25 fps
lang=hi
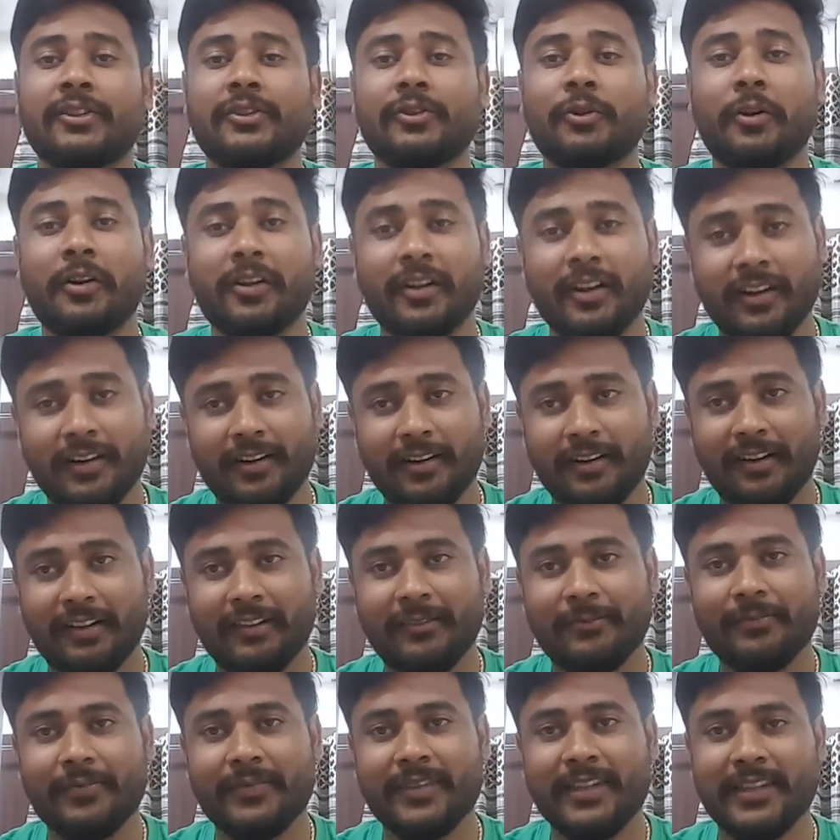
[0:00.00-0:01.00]
तो अगर
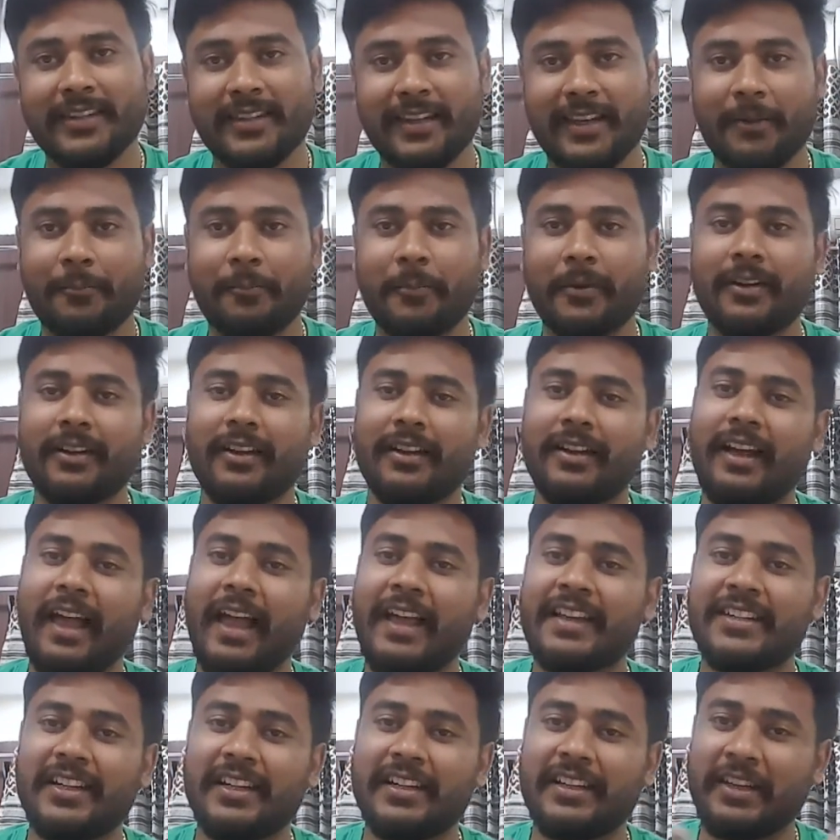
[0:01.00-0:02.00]
जैसे अपन
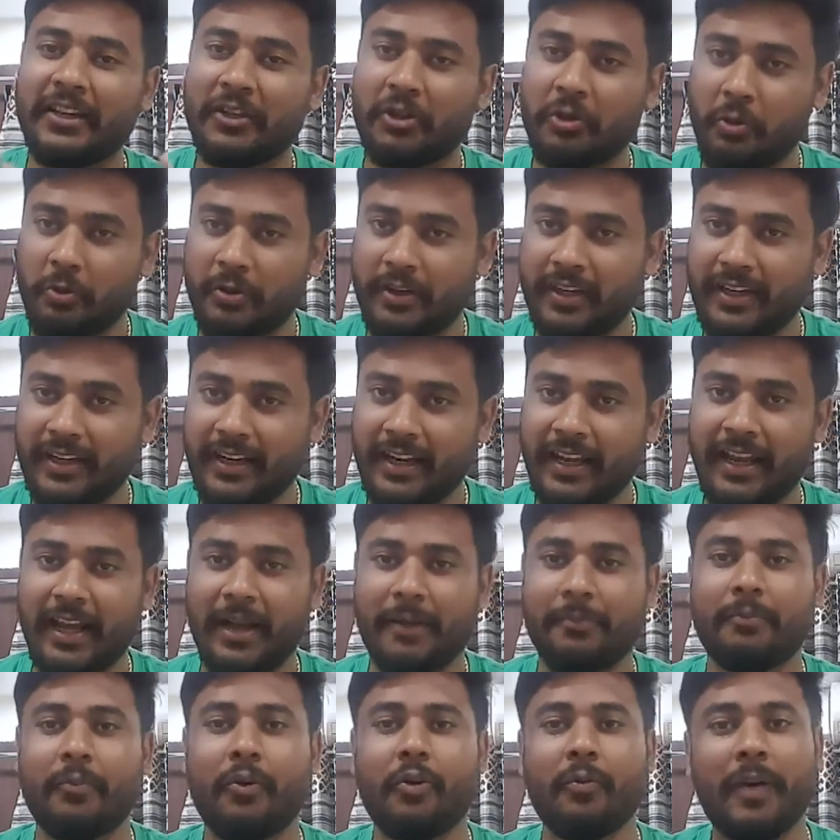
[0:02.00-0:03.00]
गैजेट के शौकीन हैं
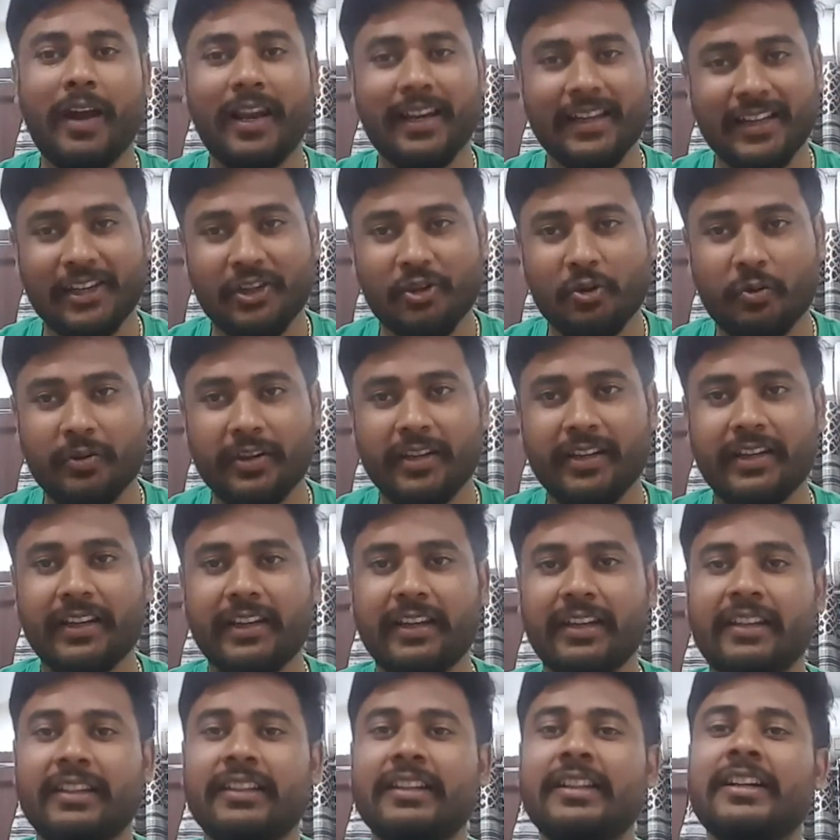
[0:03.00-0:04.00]
आप मोबाइल के शौकीन
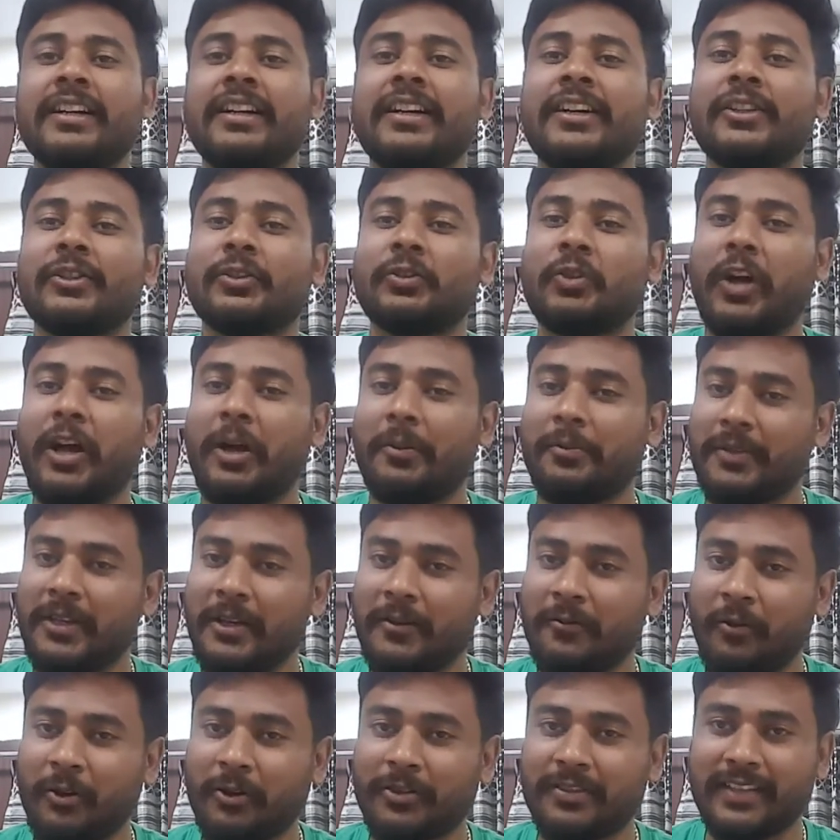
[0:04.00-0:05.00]
हैं तो आप ये
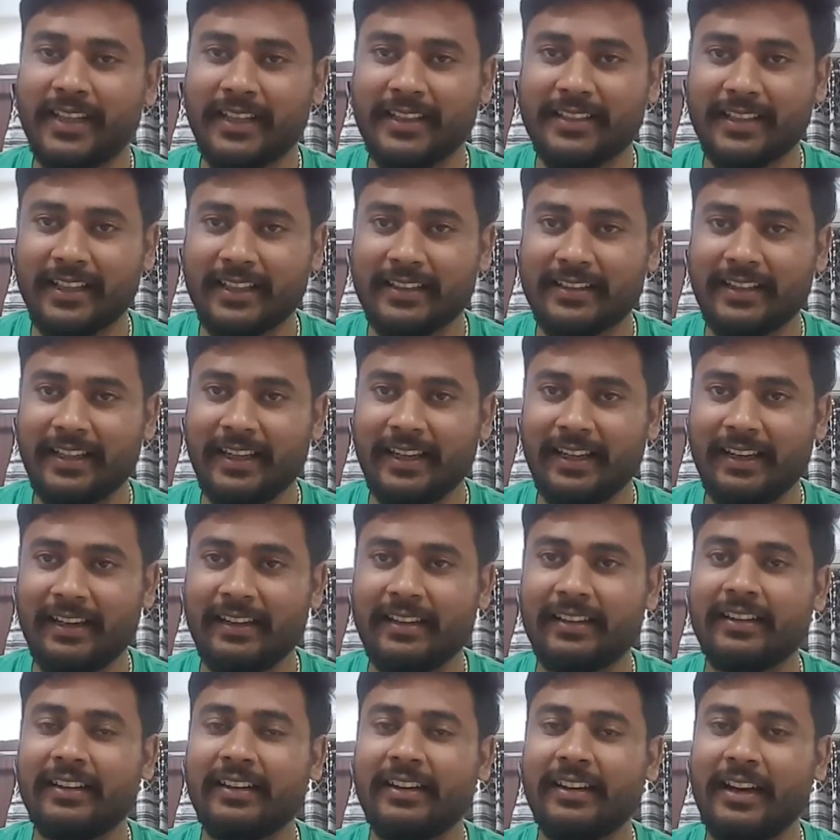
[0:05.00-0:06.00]
वॉच देख सकते हैं
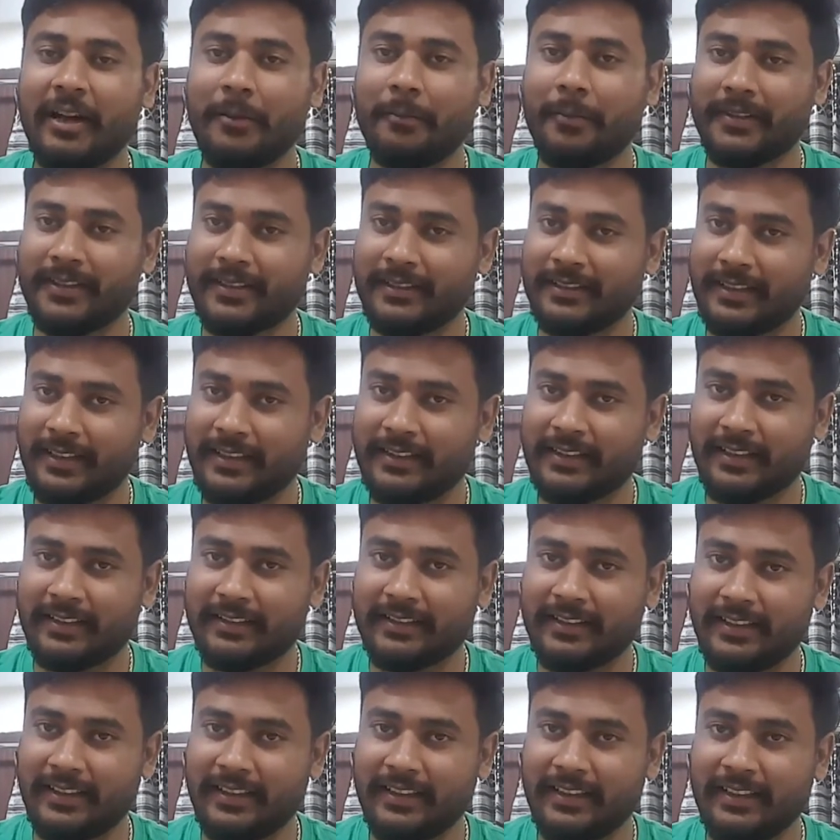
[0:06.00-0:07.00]
लेना पसंद कर
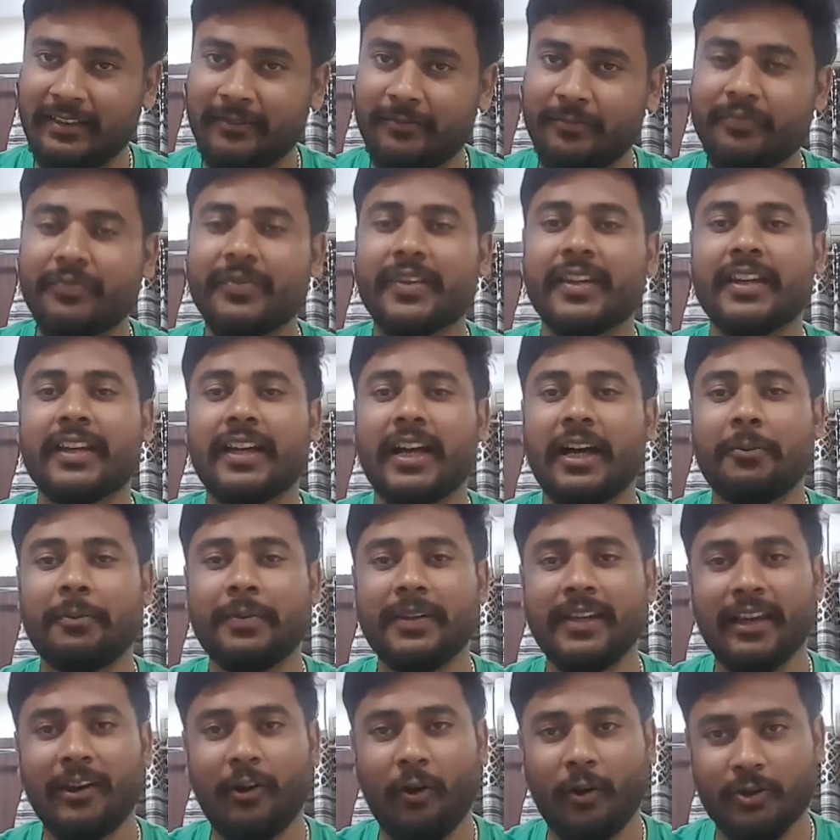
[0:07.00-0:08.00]
सकते हैं
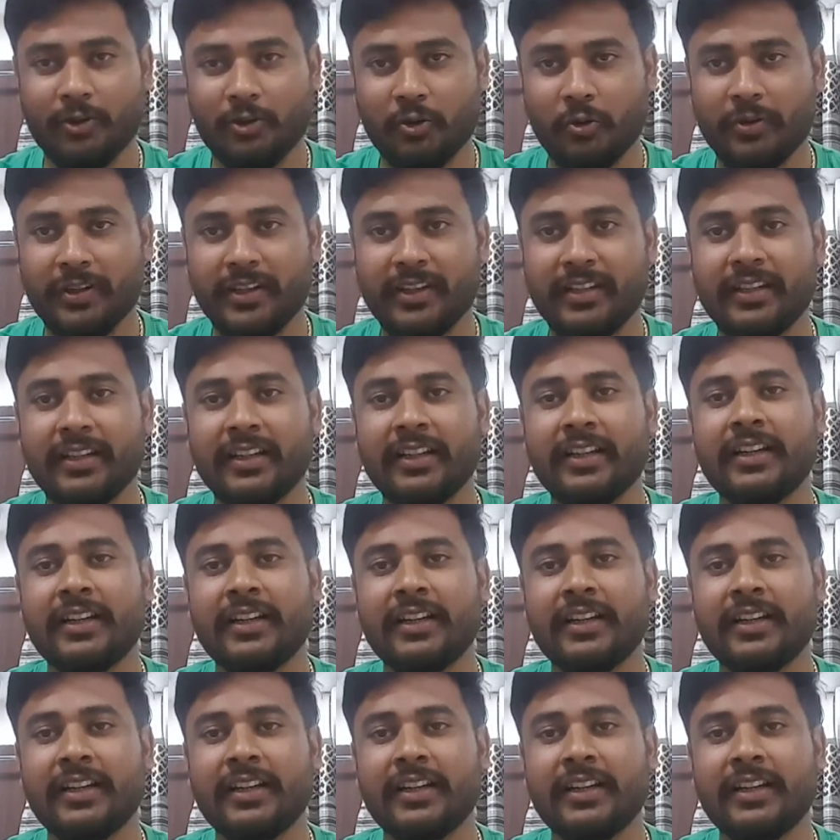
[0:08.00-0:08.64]
अभी ये लॉन्च होगी